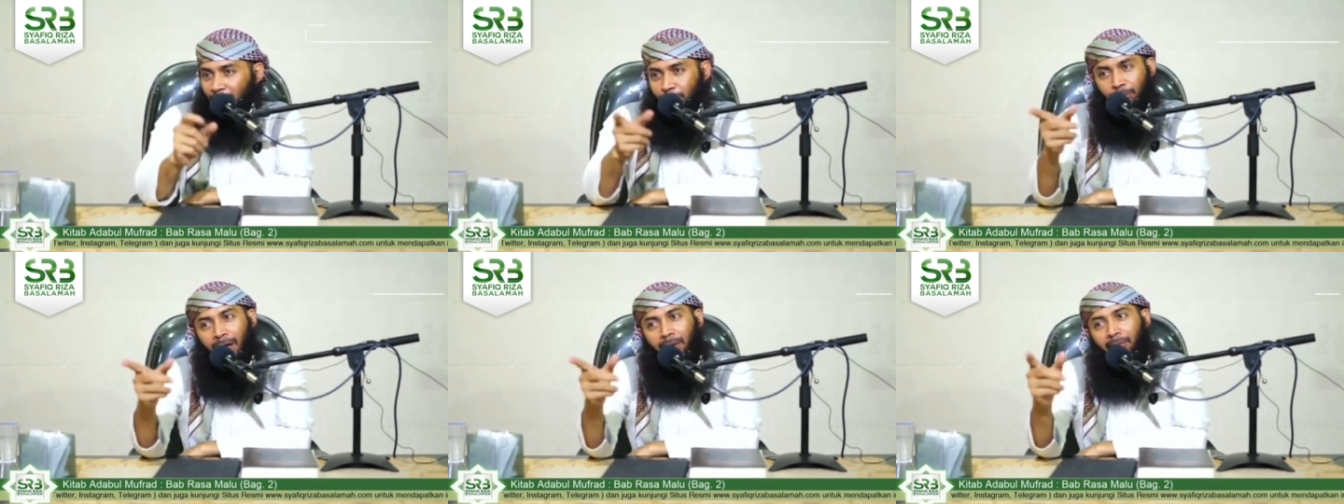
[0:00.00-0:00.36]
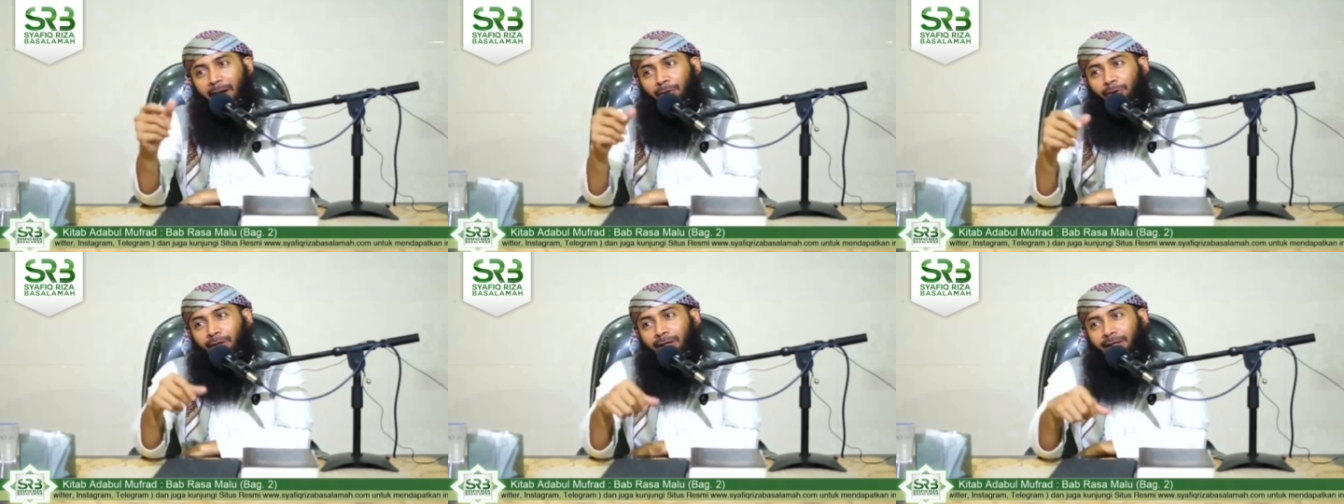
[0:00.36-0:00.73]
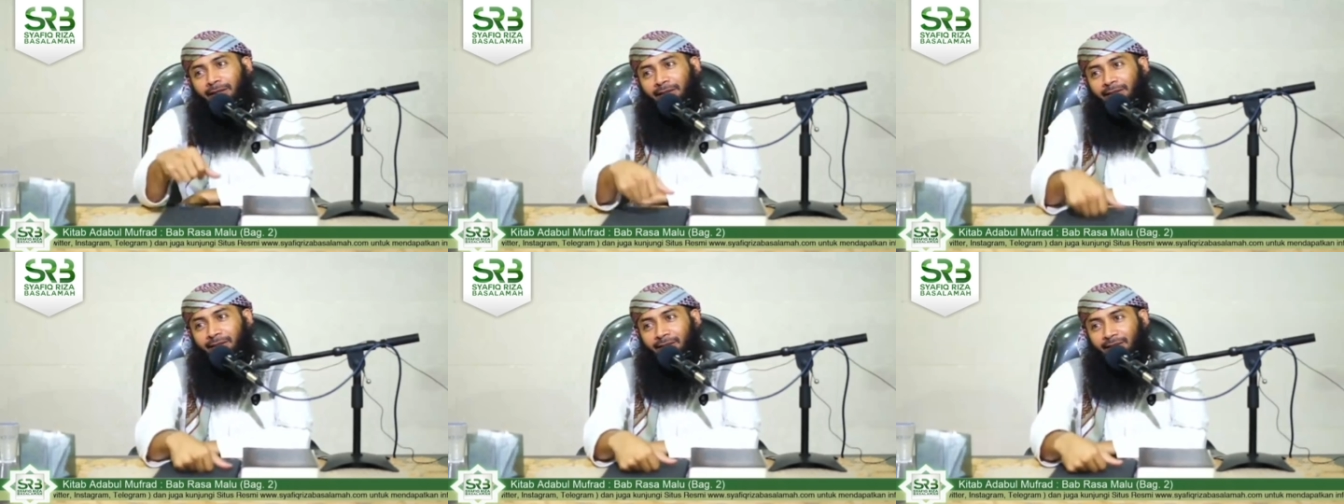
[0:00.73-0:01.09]
Antum nggak mau kan?
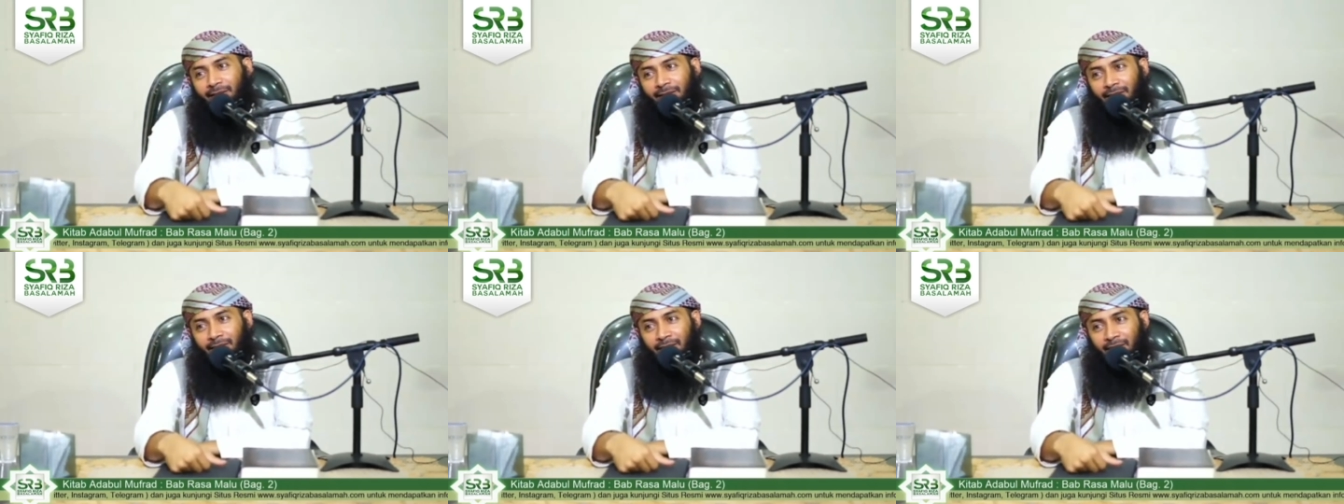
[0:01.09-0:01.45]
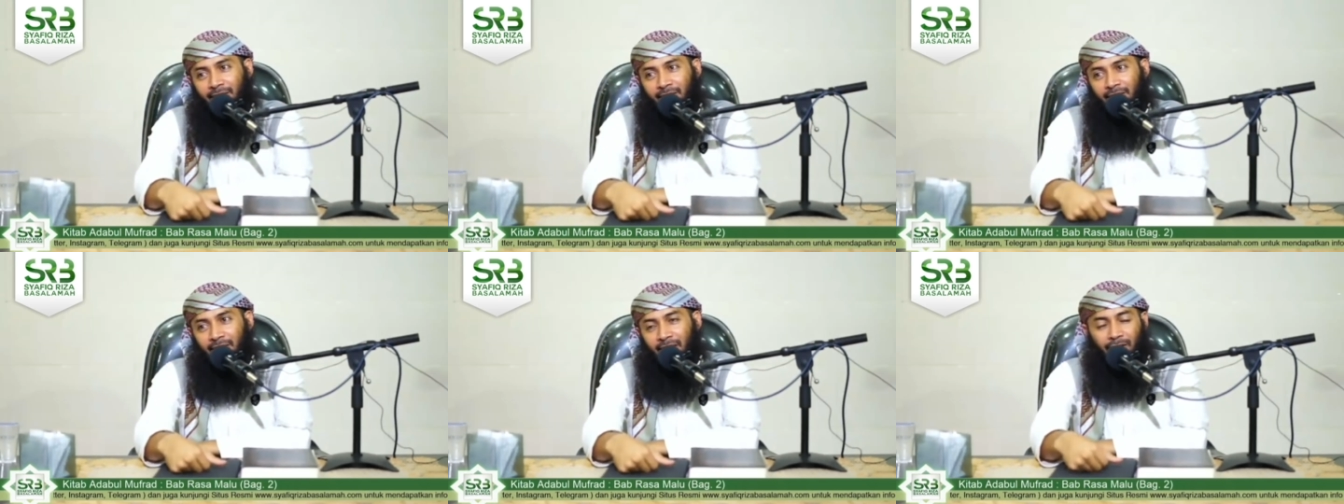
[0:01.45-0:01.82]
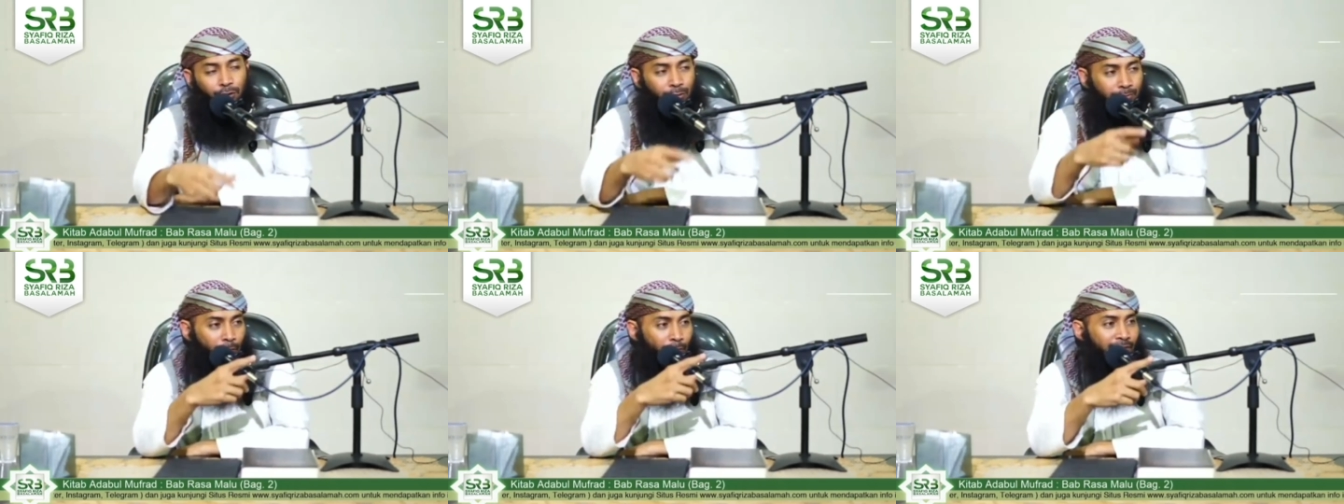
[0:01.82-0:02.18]

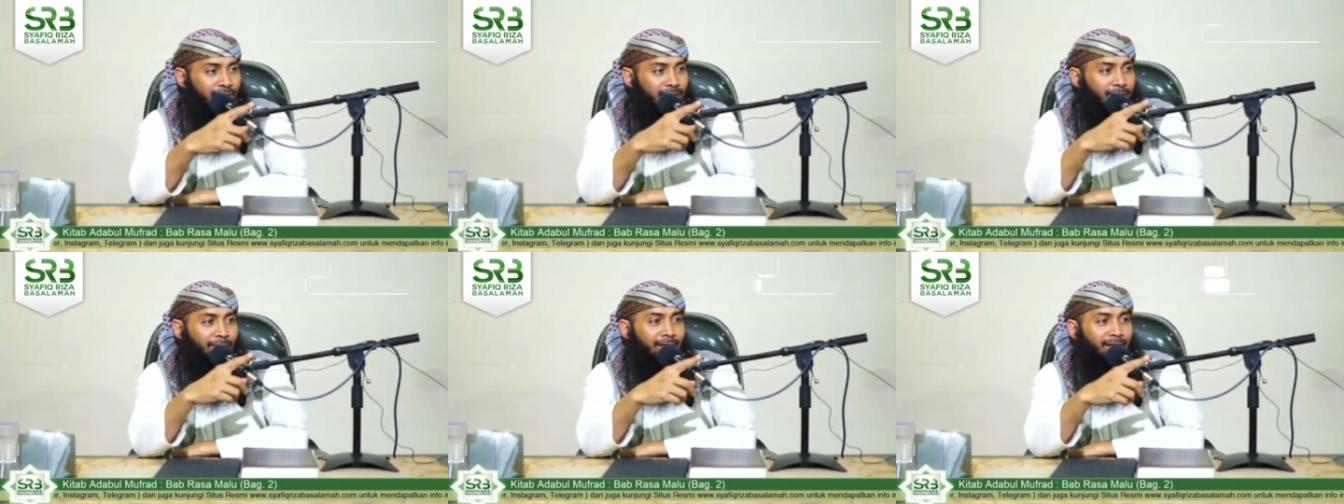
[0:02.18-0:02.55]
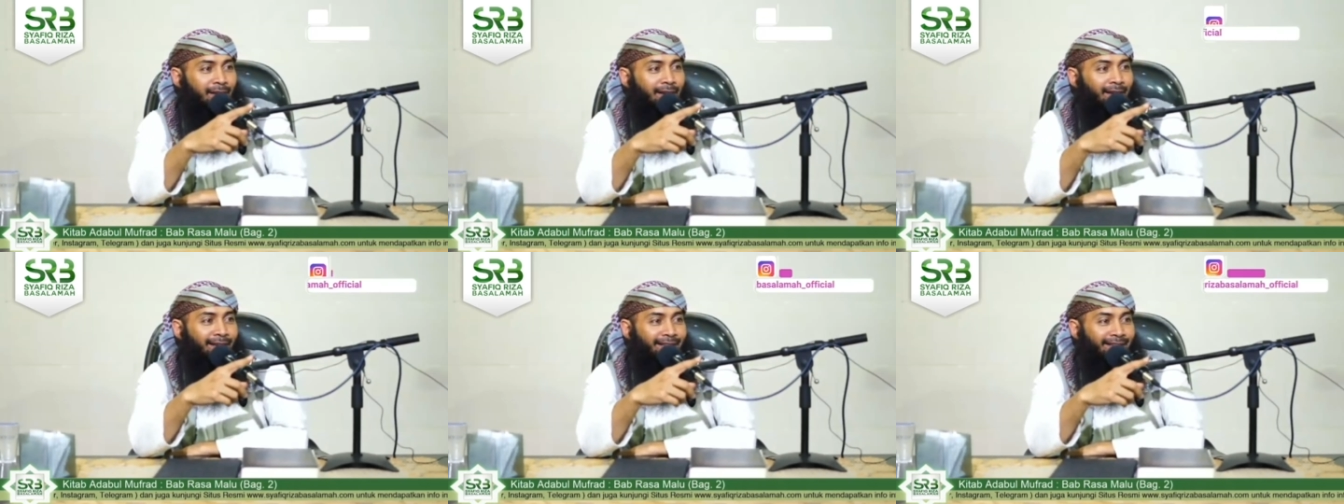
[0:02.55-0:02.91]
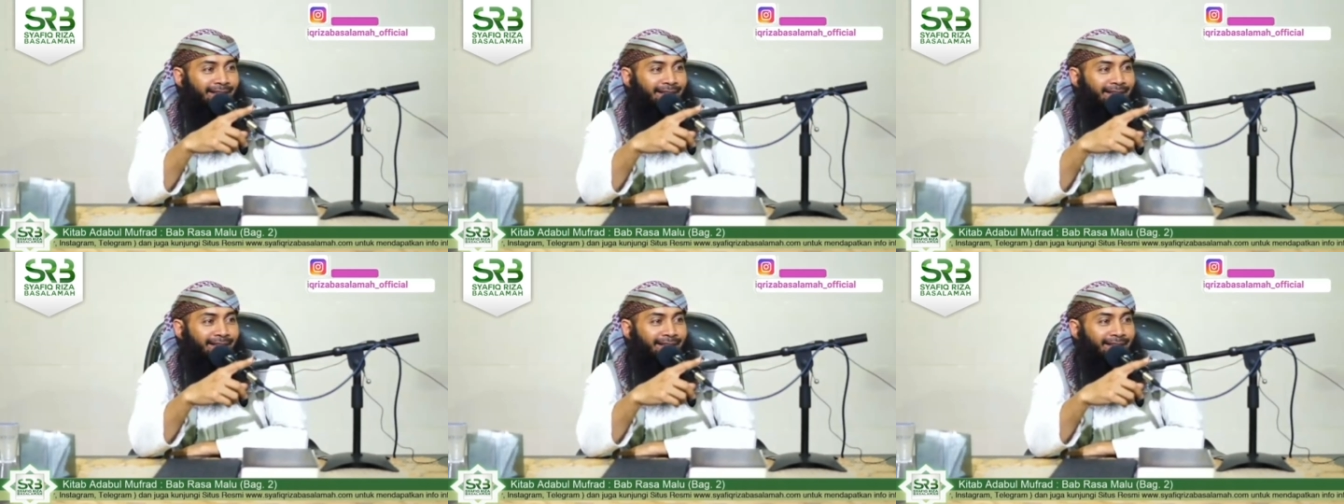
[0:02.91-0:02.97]
Antum maunya sama dia.